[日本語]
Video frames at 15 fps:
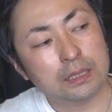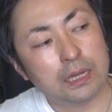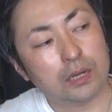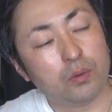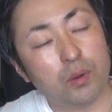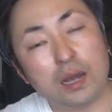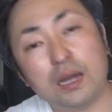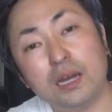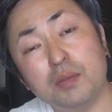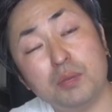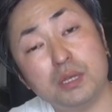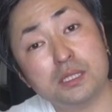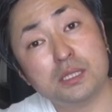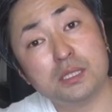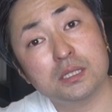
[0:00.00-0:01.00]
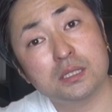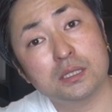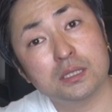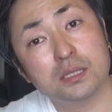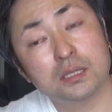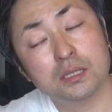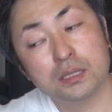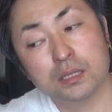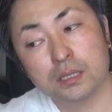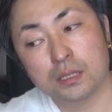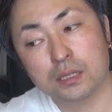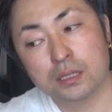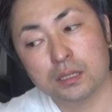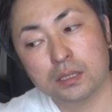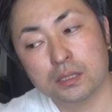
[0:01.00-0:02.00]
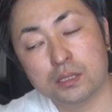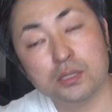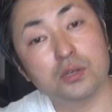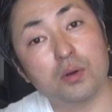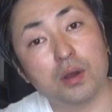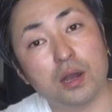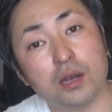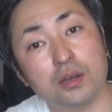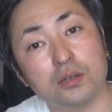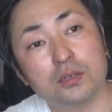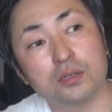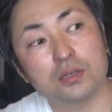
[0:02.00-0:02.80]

あの分かります、すぐ分かる。